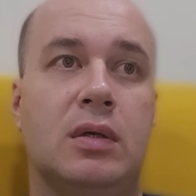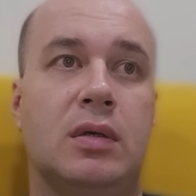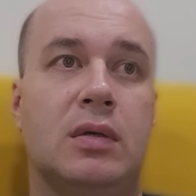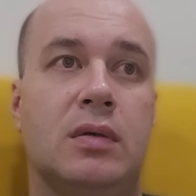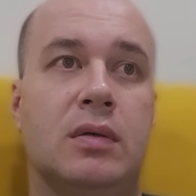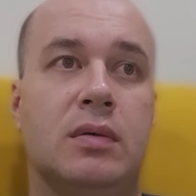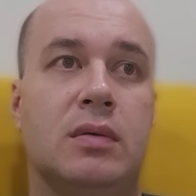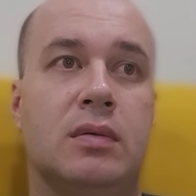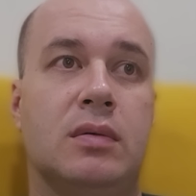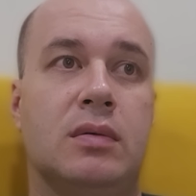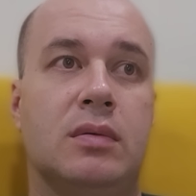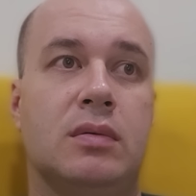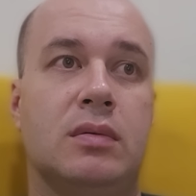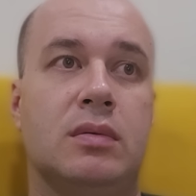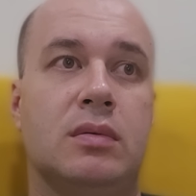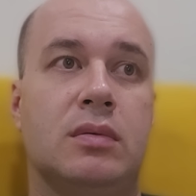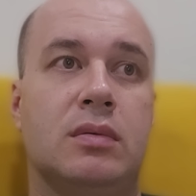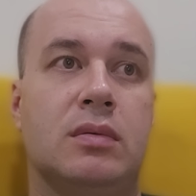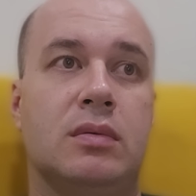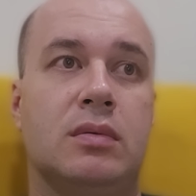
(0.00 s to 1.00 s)

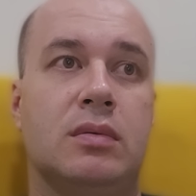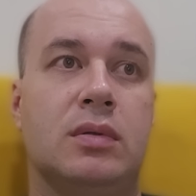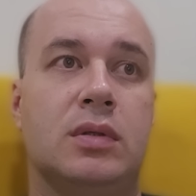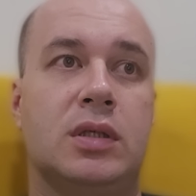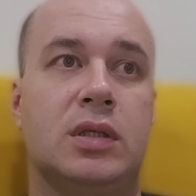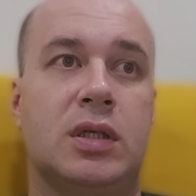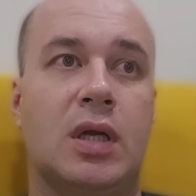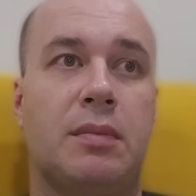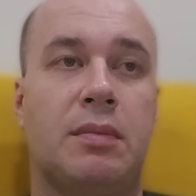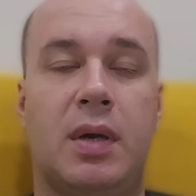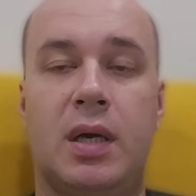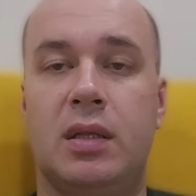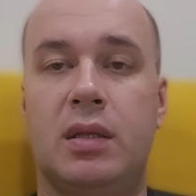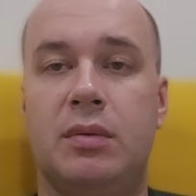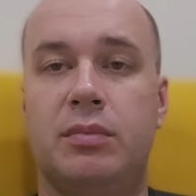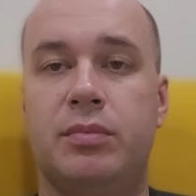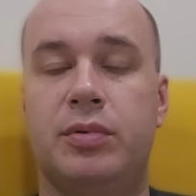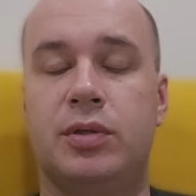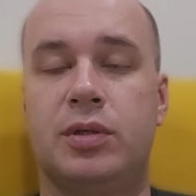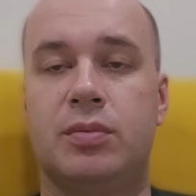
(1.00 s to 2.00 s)
э, с
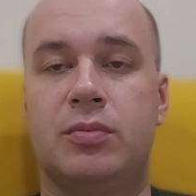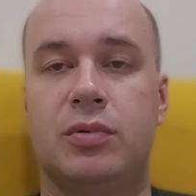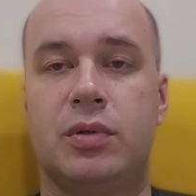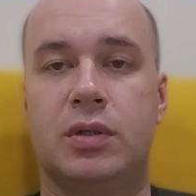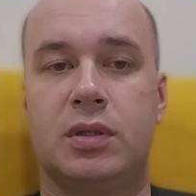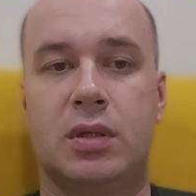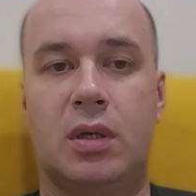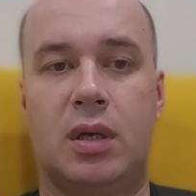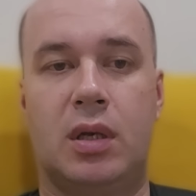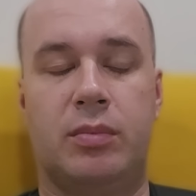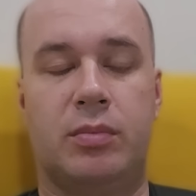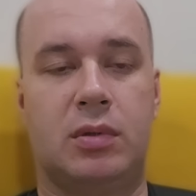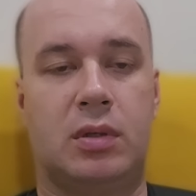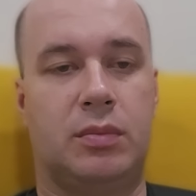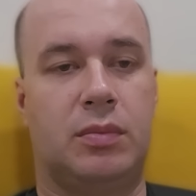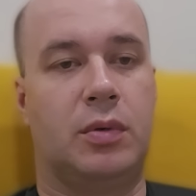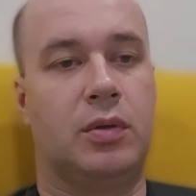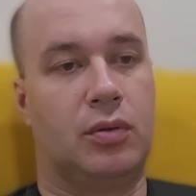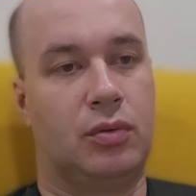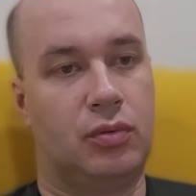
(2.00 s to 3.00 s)
шаманом почему-то стали об
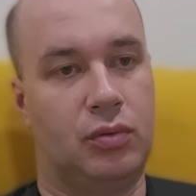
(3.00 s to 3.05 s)
этом говорить.